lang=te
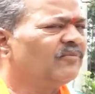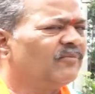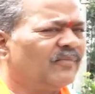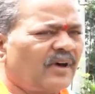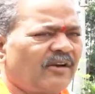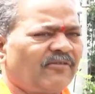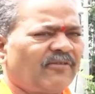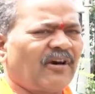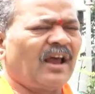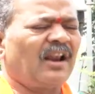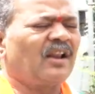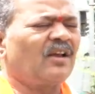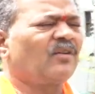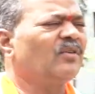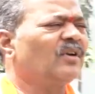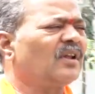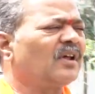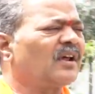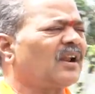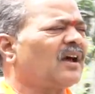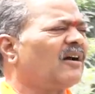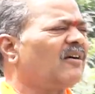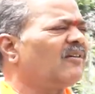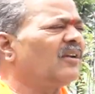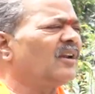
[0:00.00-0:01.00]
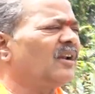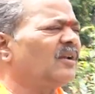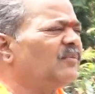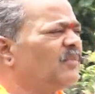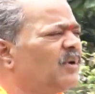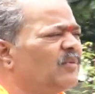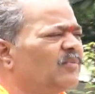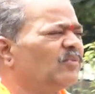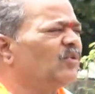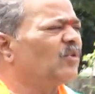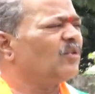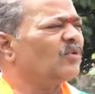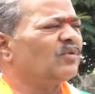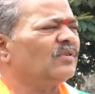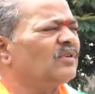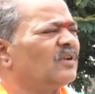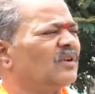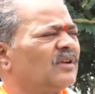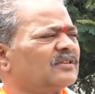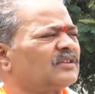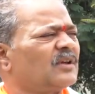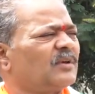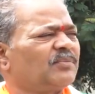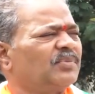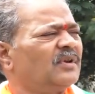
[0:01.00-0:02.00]
మరి వాళ్ళకు కూడా రావాలని మేము కోరుకున్న
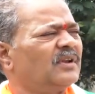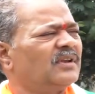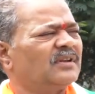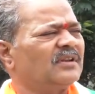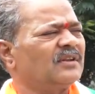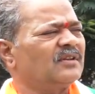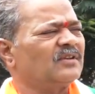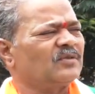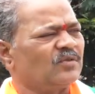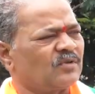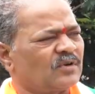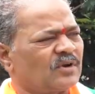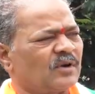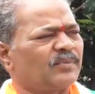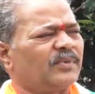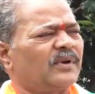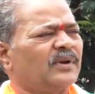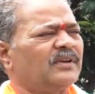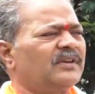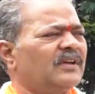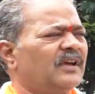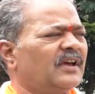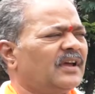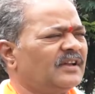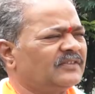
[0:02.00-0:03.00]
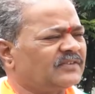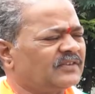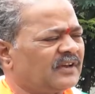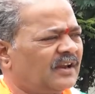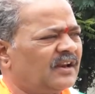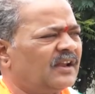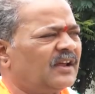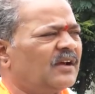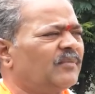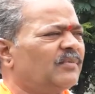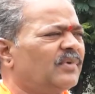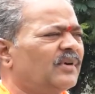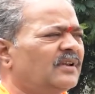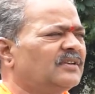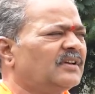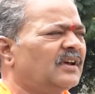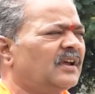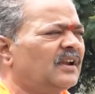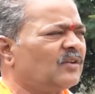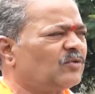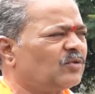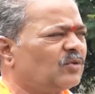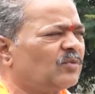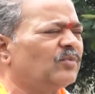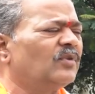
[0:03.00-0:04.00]
వాళ్ళు తప్పలేదు కదా కూకట్పల్లి చేయాలి షేర్లింగంపల్లి
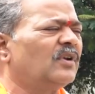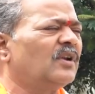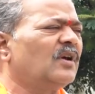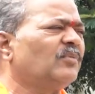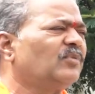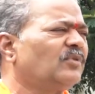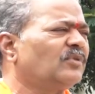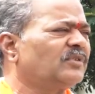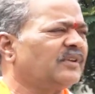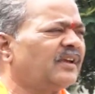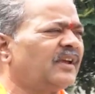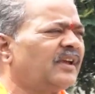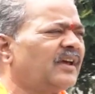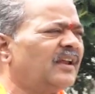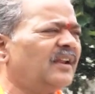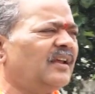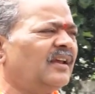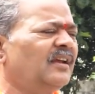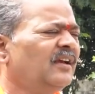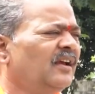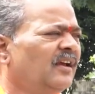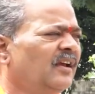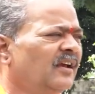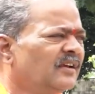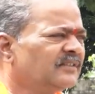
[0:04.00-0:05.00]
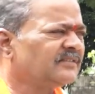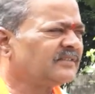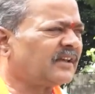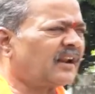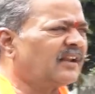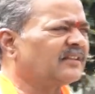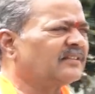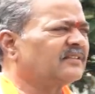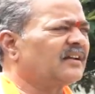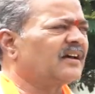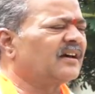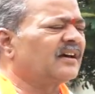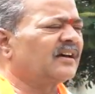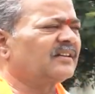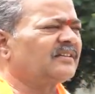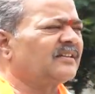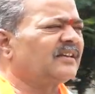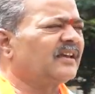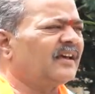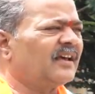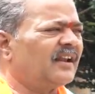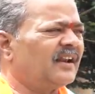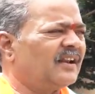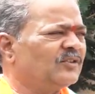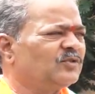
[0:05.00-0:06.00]
చేయాలి కుత్బుల్లాపూర్ చేయాలి సనత్ నగర్
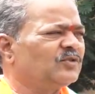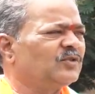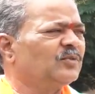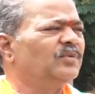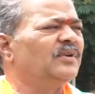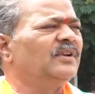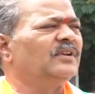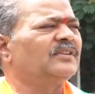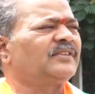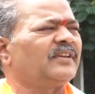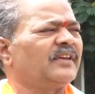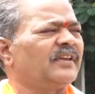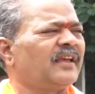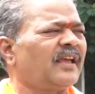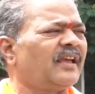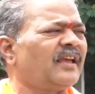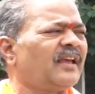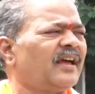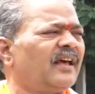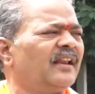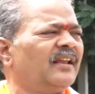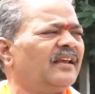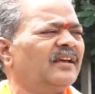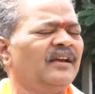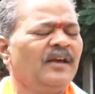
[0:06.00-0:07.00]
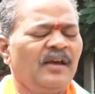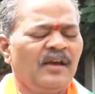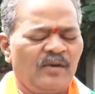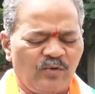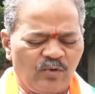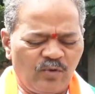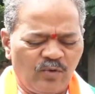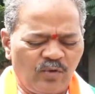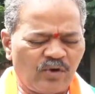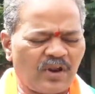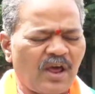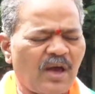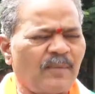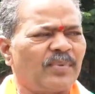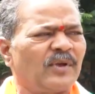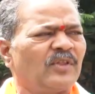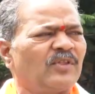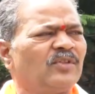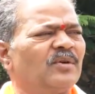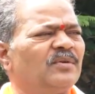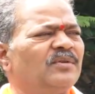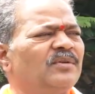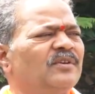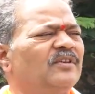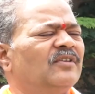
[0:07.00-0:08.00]
చేయాలి జూబ్లీల్స్ చేయాలి నూట
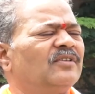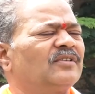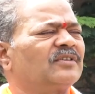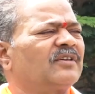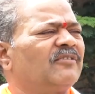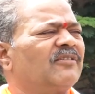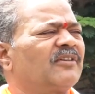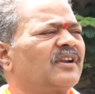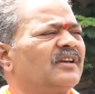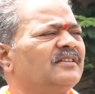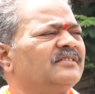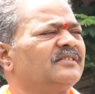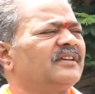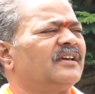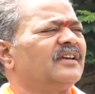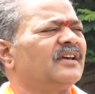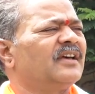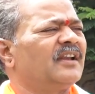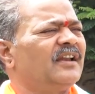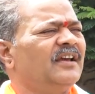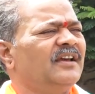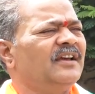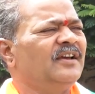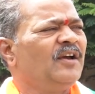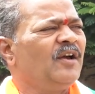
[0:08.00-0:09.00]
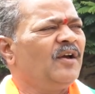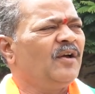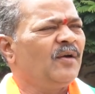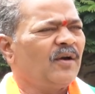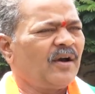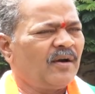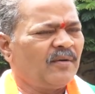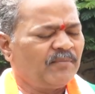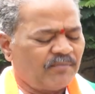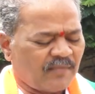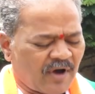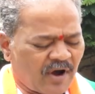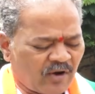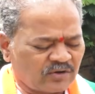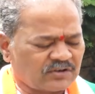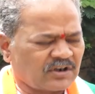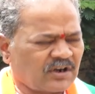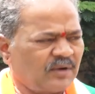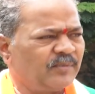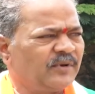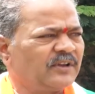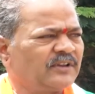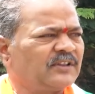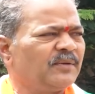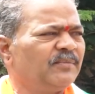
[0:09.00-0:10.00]
పంతొమ్మిది నియోజకవర్గాలు చేయాలి మా
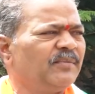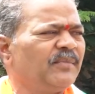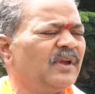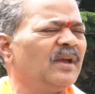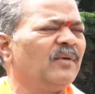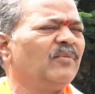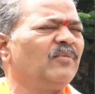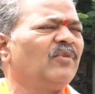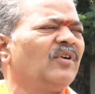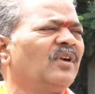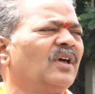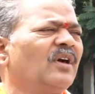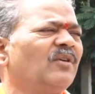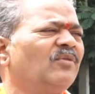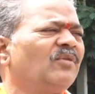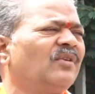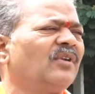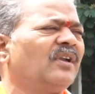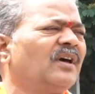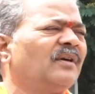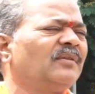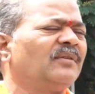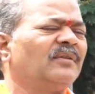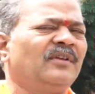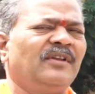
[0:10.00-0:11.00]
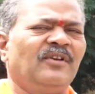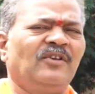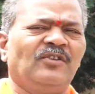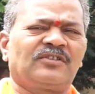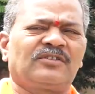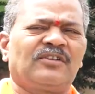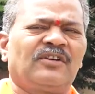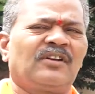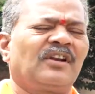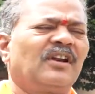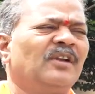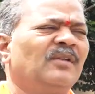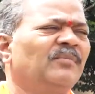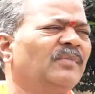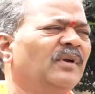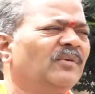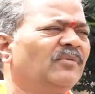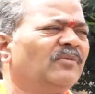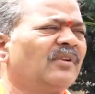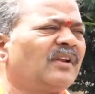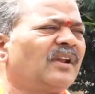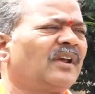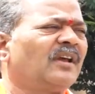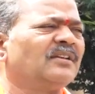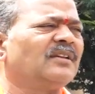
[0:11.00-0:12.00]
అవసరమైతే మేము కూడా ఉన్న నియోజకవర్గాలు మేము
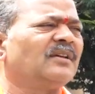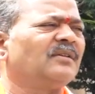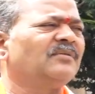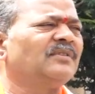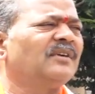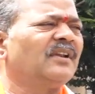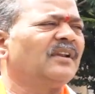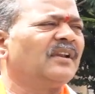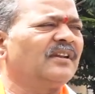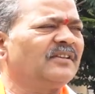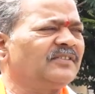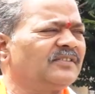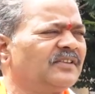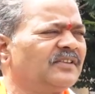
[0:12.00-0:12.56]
కూడా రాజీనామా చేయాలని